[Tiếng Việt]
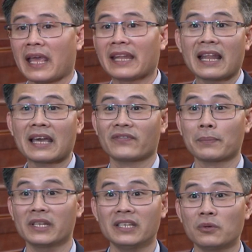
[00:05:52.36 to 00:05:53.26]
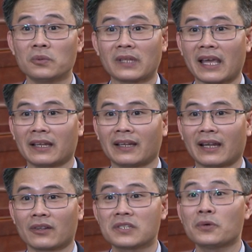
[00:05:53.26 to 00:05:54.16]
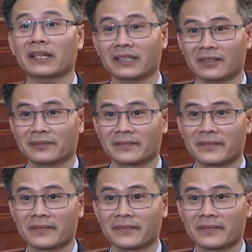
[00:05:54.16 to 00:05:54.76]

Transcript: Cái hành lang pháp lý của chúng ta là nó chưa hoàn thiện.